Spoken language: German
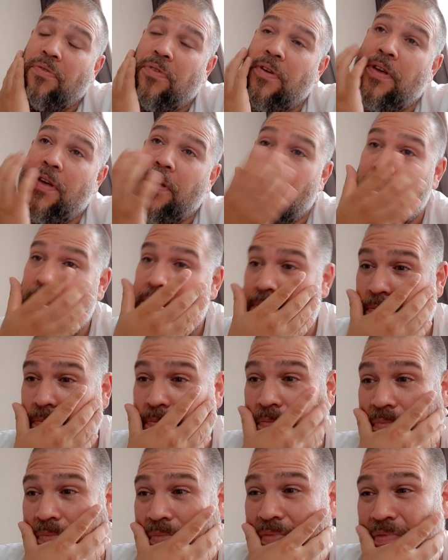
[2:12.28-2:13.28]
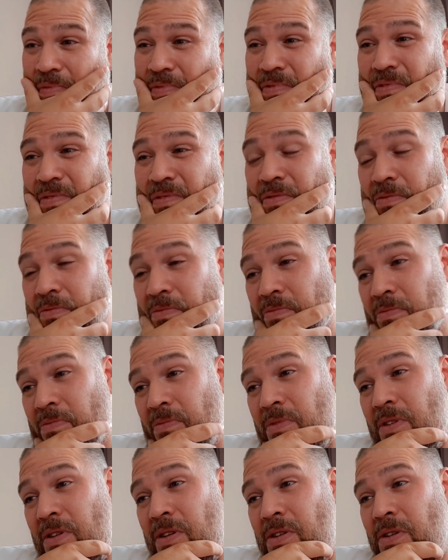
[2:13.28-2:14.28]
die
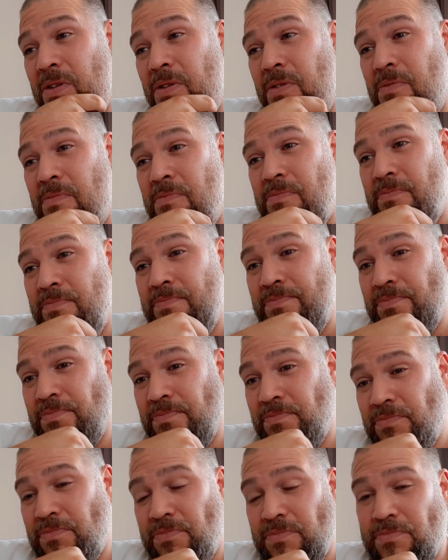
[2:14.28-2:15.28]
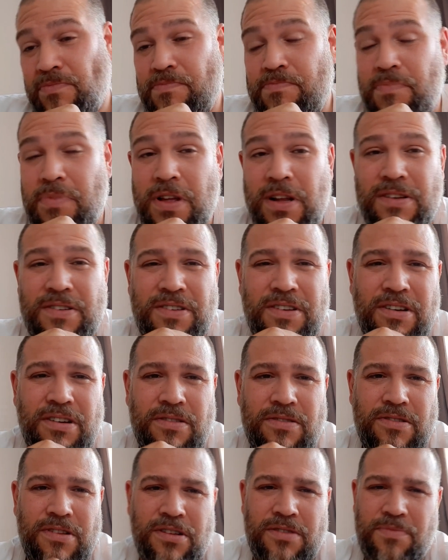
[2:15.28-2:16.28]
ähm,
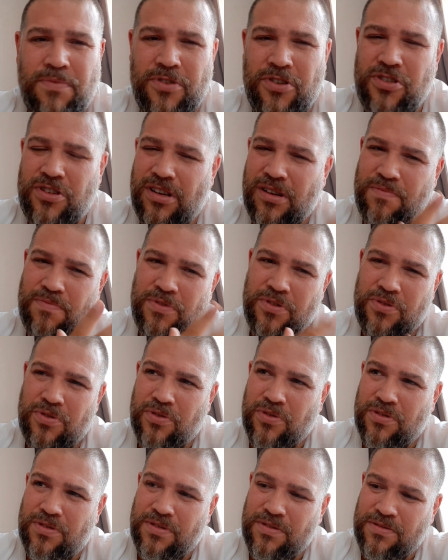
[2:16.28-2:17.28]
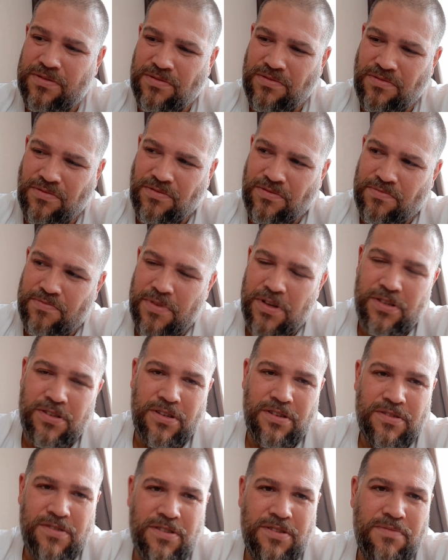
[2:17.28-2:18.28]
Belgier, nennt mich, schlag mich tot.
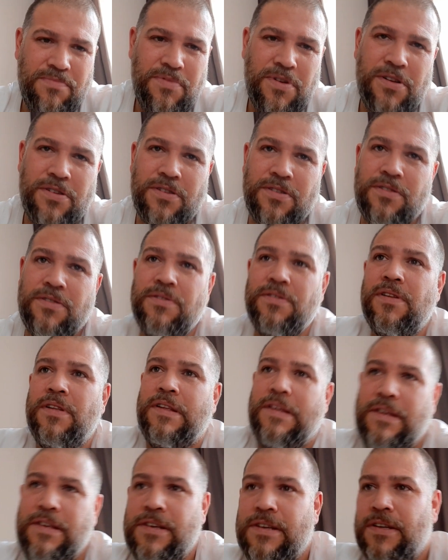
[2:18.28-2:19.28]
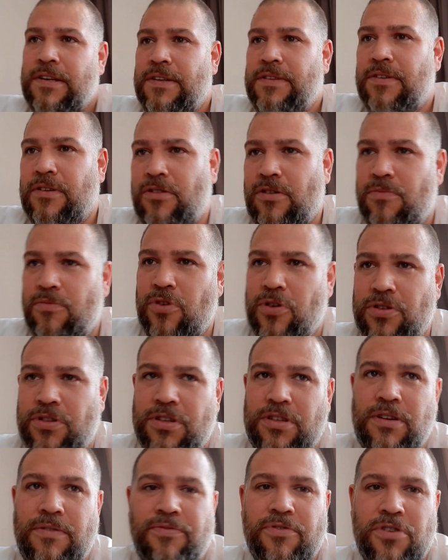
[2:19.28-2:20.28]
Belgiesi, Belgier. Da kommen
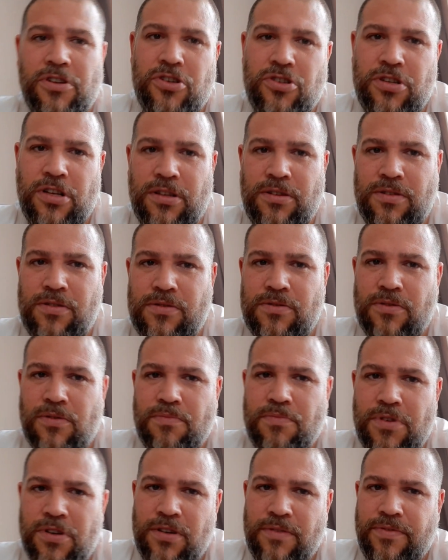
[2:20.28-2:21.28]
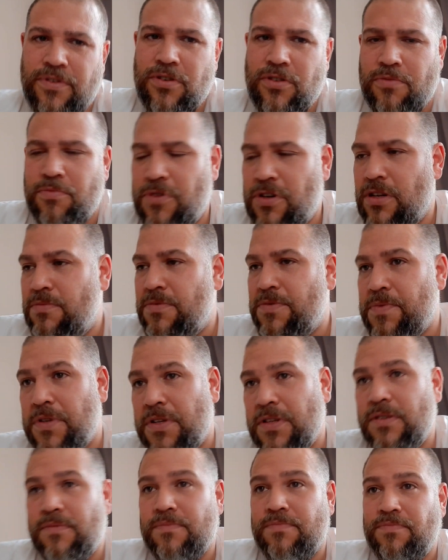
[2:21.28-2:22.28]
Leute hier von der Stadt und beliefern euch mit
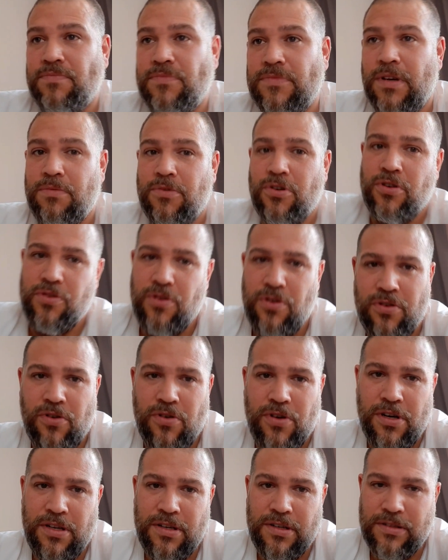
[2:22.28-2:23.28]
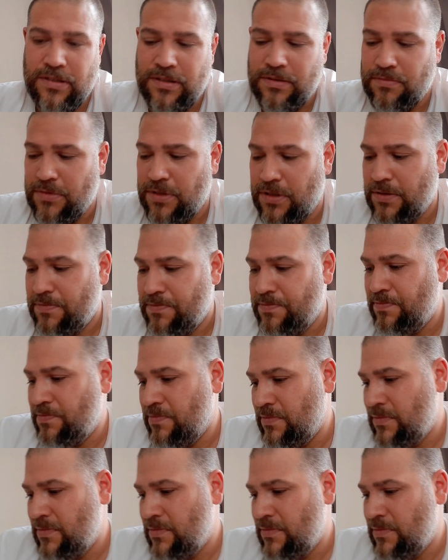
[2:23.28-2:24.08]
Lebensmitteln. Da braucht ihr euch auch keine Gedanken machen.